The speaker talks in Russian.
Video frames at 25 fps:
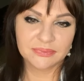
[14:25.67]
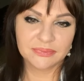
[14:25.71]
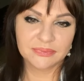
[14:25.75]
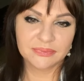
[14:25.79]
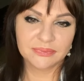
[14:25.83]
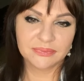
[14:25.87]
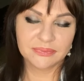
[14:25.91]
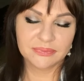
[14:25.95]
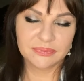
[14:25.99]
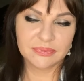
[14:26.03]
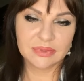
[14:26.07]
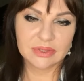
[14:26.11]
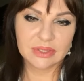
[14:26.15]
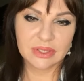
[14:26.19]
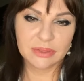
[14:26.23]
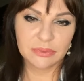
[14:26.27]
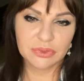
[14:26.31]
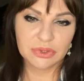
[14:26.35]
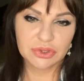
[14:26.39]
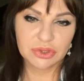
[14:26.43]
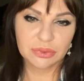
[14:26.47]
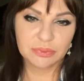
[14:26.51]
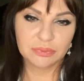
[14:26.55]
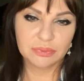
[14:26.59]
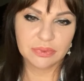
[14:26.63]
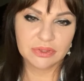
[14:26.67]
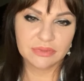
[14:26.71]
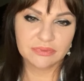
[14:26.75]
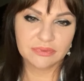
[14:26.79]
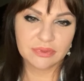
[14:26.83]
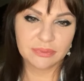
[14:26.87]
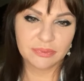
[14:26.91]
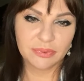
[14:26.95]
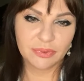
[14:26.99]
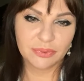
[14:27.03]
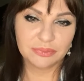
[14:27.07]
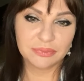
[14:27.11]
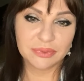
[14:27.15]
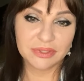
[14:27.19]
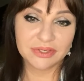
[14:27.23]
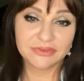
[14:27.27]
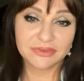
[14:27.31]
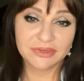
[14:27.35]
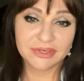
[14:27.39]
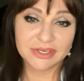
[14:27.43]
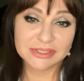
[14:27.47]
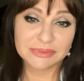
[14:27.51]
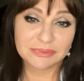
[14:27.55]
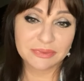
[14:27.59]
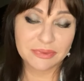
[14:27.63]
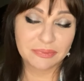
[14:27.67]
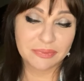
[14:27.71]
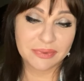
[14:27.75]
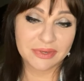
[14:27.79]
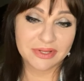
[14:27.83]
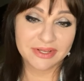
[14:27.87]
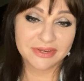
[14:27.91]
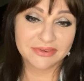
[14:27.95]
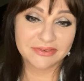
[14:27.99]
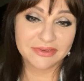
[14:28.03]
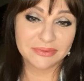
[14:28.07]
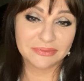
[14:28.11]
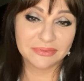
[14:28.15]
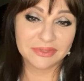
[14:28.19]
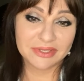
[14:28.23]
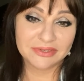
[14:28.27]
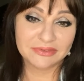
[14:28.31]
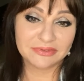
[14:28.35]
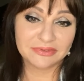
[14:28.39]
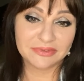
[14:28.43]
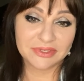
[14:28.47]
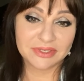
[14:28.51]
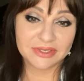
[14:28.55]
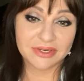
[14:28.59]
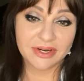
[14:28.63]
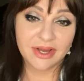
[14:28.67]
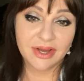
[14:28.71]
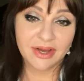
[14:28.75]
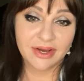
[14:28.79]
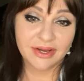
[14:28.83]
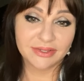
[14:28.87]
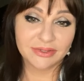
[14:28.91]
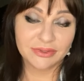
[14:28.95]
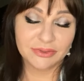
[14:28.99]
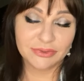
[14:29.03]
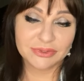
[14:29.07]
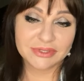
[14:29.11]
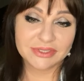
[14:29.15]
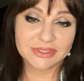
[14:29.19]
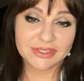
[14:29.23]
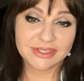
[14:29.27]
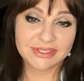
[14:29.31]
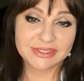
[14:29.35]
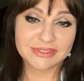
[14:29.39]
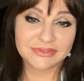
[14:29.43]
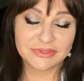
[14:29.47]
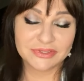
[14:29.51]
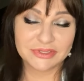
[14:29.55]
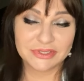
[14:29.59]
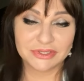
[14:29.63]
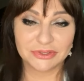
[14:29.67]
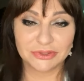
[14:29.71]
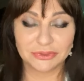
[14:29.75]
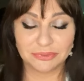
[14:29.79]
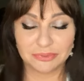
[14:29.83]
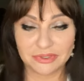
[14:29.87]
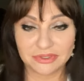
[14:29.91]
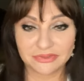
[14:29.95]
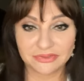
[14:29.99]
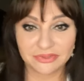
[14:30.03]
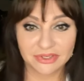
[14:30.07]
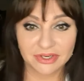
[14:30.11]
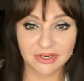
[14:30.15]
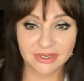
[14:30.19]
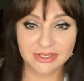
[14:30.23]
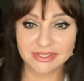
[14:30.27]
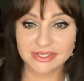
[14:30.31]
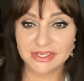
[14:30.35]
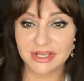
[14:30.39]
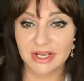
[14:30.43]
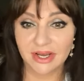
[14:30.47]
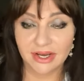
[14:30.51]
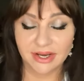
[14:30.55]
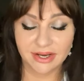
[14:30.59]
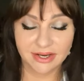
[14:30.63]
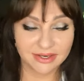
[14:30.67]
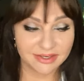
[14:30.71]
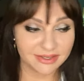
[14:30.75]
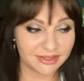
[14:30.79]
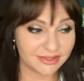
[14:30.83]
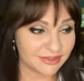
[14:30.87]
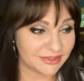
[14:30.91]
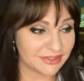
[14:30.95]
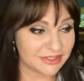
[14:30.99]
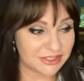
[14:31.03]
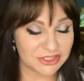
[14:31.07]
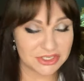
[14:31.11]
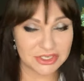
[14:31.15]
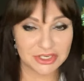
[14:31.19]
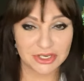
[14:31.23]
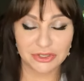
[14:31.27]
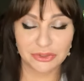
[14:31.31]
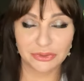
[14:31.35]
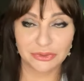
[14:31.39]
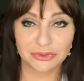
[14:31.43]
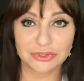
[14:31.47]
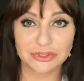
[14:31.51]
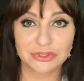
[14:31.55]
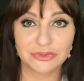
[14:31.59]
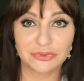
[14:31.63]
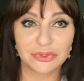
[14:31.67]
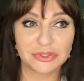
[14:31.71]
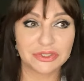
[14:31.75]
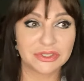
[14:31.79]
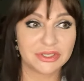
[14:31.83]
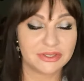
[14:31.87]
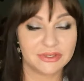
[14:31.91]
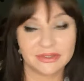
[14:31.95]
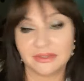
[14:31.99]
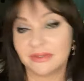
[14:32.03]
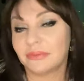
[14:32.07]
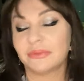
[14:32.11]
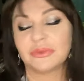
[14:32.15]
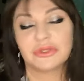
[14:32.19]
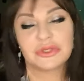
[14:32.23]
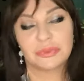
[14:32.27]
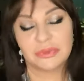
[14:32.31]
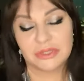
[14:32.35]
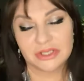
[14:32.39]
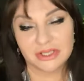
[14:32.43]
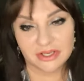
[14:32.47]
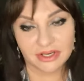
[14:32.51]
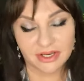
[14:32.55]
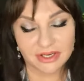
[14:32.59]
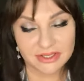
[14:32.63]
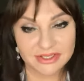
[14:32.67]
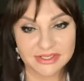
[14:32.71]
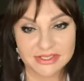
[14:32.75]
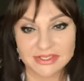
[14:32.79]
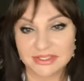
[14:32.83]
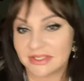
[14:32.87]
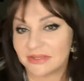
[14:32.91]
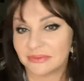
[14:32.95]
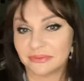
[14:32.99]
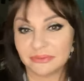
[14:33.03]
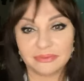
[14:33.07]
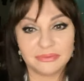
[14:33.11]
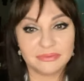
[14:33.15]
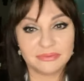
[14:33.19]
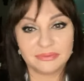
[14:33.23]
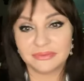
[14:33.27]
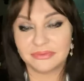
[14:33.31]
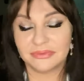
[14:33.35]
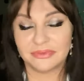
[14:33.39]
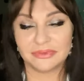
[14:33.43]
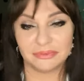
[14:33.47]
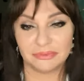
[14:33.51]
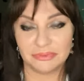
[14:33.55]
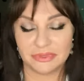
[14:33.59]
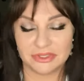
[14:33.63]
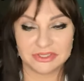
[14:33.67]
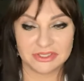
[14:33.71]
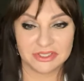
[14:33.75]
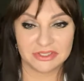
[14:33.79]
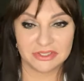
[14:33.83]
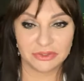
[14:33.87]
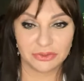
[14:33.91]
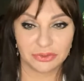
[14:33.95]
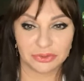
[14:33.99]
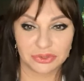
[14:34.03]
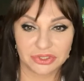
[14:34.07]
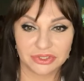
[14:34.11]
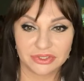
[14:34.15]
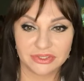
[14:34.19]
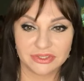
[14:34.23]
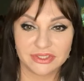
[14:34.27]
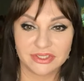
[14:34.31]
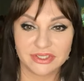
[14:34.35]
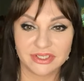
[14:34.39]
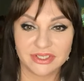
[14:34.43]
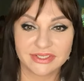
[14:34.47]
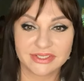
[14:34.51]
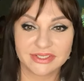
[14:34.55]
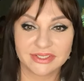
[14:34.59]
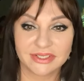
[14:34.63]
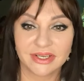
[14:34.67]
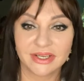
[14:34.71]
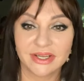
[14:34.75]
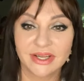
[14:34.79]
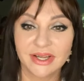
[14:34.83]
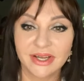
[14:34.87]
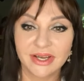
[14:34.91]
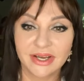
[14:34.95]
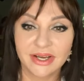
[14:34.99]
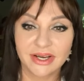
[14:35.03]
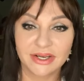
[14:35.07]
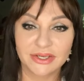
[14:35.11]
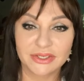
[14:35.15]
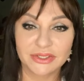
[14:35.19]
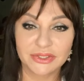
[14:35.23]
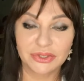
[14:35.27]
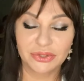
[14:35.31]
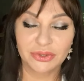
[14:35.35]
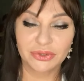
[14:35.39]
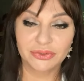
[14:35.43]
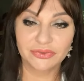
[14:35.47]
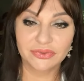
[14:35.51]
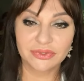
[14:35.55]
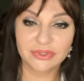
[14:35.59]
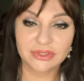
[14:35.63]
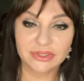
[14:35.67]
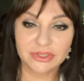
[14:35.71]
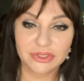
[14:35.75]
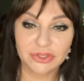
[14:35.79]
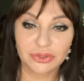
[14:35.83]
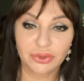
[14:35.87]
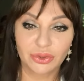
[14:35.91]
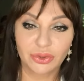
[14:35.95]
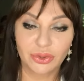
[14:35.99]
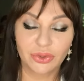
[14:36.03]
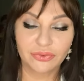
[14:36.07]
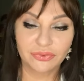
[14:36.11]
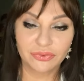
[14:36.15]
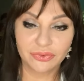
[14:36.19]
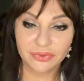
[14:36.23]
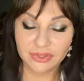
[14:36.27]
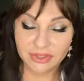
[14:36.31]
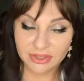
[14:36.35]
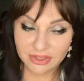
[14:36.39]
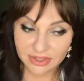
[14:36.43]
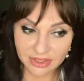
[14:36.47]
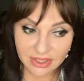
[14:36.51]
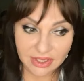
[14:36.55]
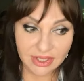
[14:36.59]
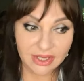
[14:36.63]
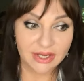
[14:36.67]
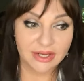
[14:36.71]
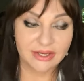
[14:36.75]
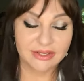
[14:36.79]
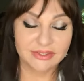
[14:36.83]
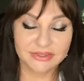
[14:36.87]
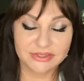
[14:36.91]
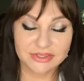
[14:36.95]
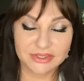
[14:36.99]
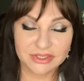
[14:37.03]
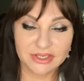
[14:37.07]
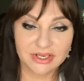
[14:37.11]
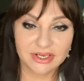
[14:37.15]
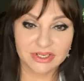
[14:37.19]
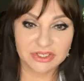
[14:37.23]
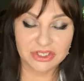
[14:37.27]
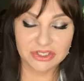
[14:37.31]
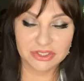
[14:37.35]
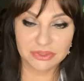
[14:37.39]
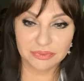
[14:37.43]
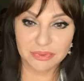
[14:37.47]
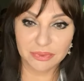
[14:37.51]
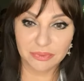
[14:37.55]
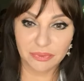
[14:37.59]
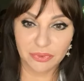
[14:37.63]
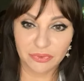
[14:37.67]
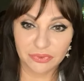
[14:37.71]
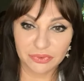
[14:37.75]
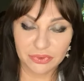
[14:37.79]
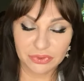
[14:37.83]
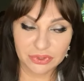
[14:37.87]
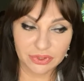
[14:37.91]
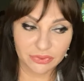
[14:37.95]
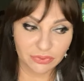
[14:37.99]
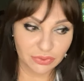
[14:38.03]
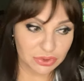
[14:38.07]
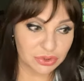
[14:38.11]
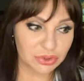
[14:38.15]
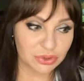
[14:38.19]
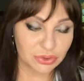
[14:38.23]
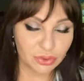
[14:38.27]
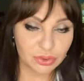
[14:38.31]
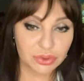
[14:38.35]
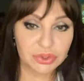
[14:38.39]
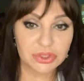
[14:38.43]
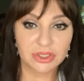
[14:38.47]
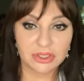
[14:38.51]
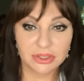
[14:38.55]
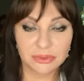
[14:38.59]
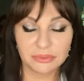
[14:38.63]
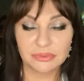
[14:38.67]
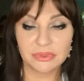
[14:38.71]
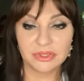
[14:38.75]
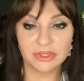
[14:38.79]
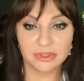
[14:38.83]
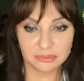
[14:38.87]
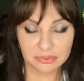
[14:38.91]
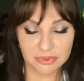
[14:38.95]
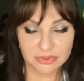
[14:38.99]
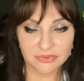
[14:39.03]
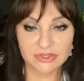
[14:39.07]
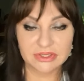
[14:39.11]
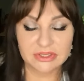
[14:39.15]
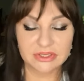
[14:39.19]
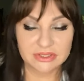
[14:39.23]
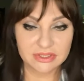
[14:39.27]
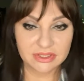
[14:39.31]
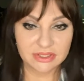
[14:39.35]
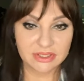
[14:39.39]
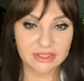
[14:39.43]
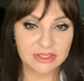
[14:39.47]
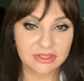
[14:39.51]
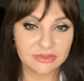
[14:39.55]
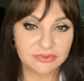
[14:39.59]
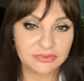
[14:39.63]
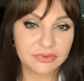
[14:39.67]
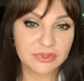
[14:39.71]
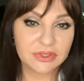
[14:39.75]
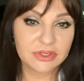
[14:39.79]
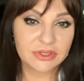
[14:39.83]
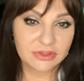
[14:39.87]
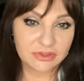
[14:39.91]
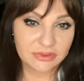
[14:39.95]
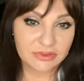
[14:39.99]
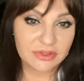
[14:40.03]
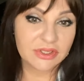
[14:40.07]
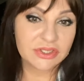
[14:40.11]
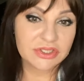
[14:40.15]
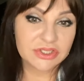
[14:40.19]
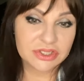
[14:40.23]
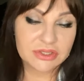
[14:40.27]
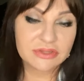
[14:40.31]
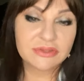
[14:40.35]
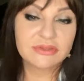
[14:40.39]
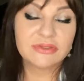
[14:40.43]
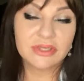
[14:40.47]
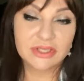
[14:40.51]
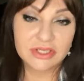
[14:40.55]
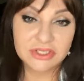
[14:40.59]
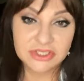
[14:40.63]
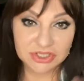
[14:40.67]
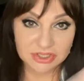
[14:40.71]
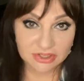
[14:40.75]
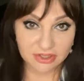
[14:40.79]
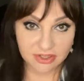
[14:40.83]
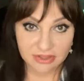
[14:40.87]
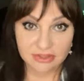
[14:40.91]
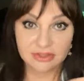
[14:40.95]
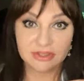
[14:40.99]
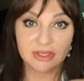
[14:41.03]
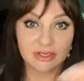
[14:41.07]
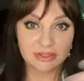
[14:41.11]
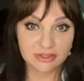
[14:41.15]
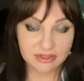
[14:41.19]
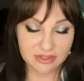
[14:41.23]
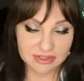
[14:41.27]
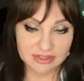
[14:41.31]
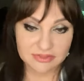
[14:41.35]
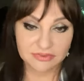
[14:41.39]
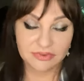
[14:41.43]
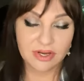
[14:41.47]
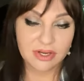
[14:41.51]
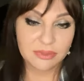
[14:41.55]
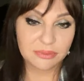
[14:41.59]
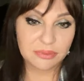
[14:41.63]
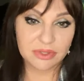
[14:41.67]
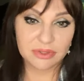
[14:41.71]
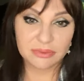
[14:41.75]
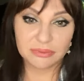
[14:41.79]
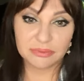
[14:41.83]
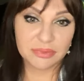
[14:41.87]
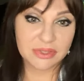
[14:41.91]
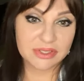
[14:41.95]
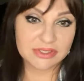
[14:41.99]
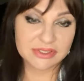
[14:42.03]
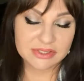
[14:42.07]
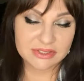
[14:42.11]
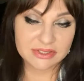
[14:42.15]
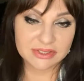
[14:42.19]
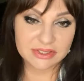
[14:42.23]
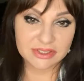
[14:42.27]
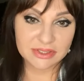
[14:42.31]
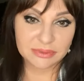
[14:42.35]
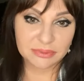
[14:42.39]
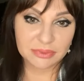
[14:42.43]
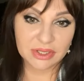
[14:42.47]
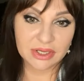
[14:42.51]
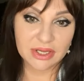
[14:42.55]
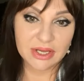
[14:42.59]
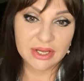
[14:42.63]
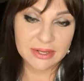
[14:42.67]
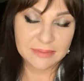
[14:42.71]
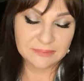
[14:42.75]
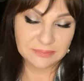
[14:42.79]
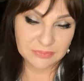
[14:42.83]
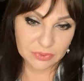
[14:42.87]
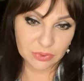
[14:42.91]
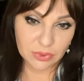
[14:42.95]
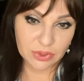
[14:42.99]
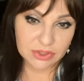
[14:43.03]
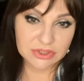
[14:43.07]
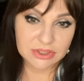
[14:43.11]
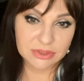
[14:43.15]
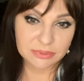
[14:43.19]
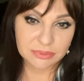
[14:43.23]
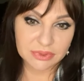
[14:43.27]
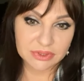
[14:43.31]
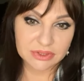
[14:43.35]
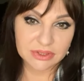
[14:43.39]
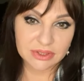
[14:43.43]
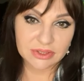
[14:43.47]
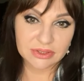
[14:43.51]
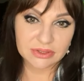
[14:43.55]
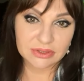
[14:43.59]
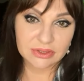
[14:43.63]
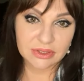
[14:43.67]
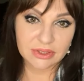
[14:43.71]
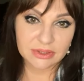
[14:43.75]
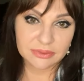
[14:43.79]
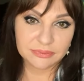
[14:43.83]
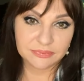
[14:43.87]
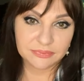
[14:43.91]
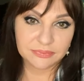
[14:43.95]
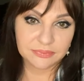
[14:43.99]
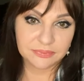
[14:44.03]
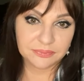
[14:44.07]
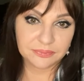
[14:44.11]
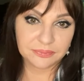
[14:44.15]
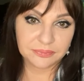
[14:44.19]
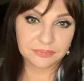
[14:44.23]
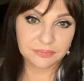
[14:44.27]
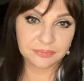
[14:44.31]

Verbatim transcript: Угу. Там еще был вопрос. Первый раз попала к вам на эфир. Ну, здравствуйте, кто первый раз. А, к сожалению, он сегодня, может быть, к радости. Мне, кстати, тоже интересно, а, что вы, что вы а, скажете по поводу того, что нужно ли мне проводить такие эфиры лично, лично контакта с вами без темы, ну, хотя бы иногда.